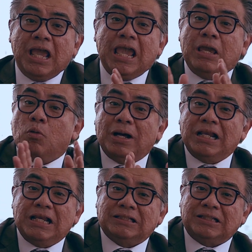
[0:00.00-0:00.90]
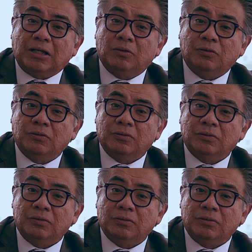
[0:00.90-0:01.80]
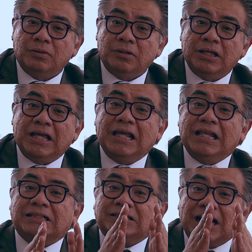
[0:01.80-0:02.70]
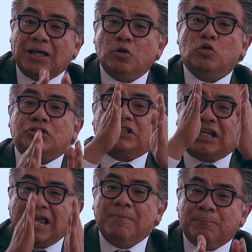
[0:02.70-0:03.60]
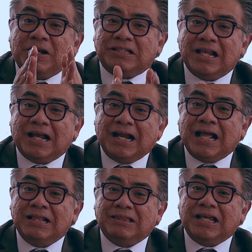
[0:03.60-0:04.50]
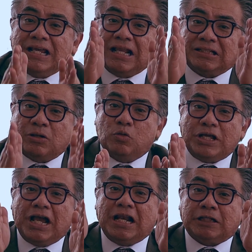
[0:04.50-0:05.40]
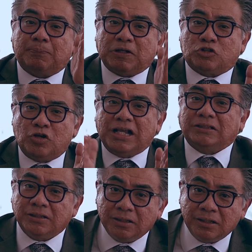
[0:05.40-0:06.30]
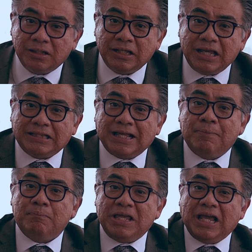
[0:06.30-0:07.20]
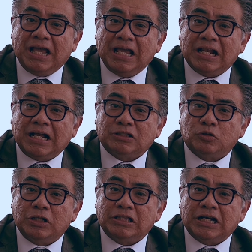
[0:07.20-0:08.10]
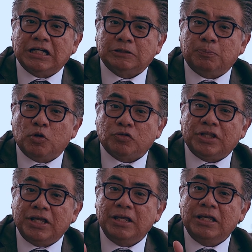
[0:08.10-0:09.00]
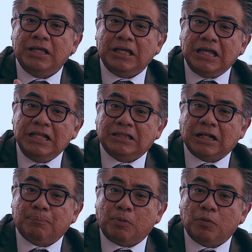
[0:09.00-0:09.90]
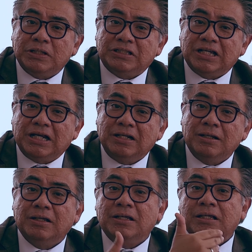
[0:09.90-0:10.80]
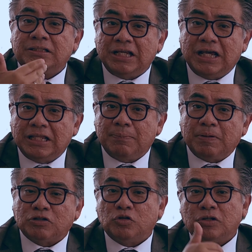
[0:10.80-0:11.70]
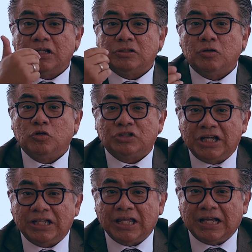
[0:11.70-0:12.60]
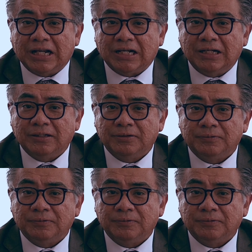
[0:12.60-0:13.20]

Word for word: E igual el Estado. El Estado siempre es el garante de la seguridad de las personas, también en el caso del transporte interprovincial, sea de personas o sea de carga.